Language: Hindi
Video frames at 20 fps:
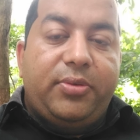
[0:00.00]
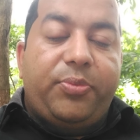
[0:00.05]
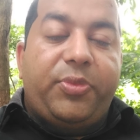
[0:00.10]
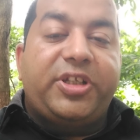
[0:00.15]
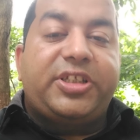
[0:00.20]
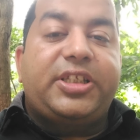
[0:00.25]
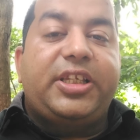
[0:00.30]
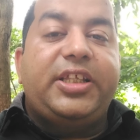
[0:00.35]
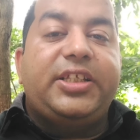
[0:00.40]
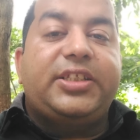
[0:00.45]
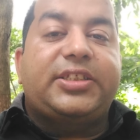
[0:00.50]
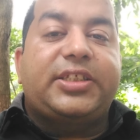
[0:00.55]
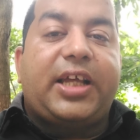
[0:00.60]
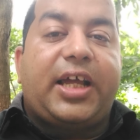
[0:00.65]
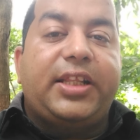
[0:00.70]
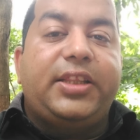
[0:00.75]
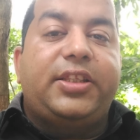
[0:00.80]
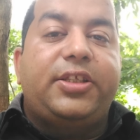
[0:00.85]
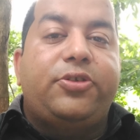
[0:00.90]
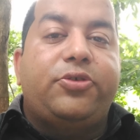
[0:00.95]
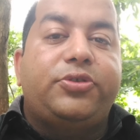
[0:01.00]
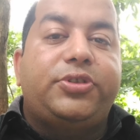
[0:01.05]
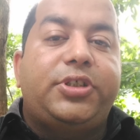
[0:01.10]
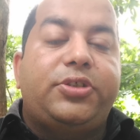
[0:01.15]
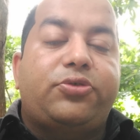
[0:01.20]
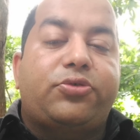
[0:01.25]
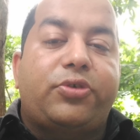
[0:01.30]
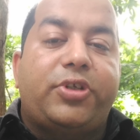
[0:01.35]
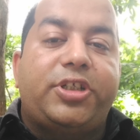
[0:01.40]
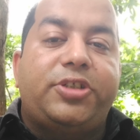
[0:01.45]
पिछले सात दिनों से
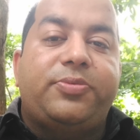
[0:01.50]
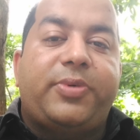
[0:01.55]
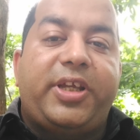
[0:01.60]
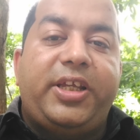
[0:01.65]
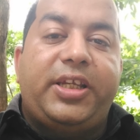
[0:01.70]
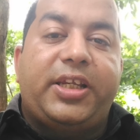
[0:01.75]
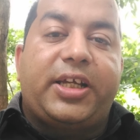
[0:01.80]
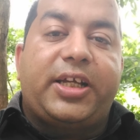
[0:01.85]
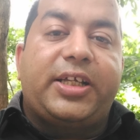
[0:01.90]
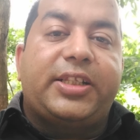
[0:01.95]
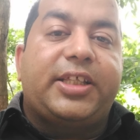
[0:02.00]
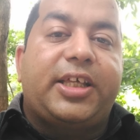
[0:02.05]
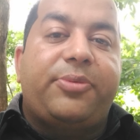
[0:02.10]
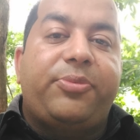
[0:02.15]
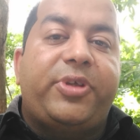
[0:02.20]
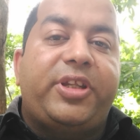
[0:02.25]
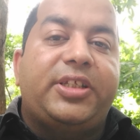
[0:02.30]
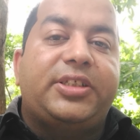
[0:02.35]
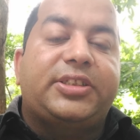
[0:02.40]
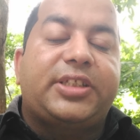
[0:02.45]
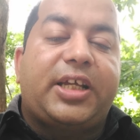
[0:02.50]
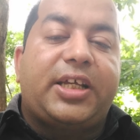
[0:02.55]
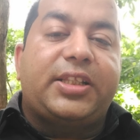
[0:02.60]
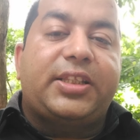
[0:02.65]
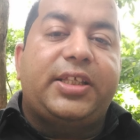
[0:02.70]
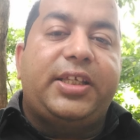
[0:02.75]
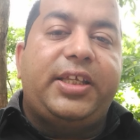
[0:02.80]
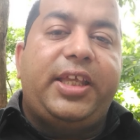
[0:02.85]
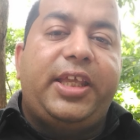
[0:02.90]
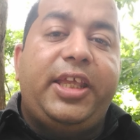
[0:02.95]
सुरेश भाई लगातार मेरे
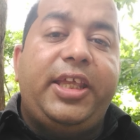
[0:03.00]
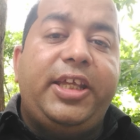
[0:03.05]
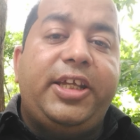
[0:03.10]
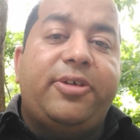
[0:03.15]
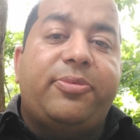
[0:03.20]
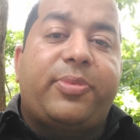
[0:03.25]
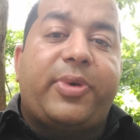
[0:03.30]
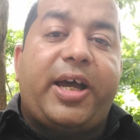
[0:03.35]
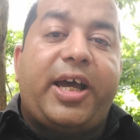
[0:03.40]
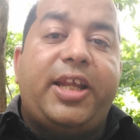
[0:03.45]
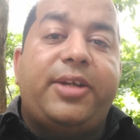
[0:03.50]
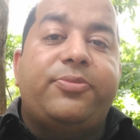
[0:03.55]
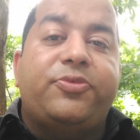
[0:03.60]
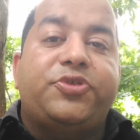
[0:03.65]
साथ हैं एक बार